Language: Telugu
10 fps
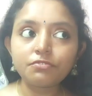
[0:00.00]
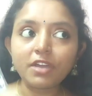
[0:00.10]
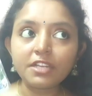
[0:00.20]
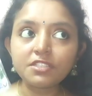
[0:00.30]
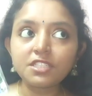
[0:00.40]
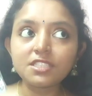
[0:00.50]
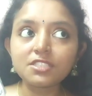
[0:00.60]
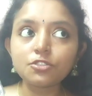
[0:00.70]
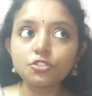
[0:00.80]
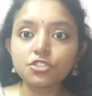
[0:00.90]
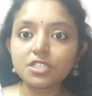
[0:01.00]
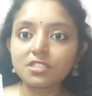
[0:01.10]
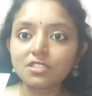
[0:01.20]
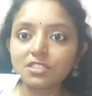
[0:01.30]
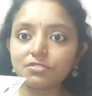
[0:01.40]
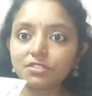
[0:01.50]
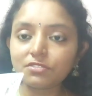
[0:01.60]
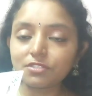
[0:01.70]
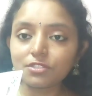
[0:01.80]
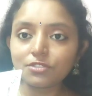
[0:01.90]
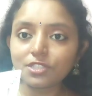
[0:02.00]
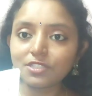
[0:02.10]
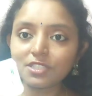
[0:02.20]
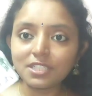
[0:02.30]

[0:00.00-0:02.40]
ఫైవ్ షీట్స్ యూజ్ చేస్తాను ఇది ఫిఫ్త్ షీట్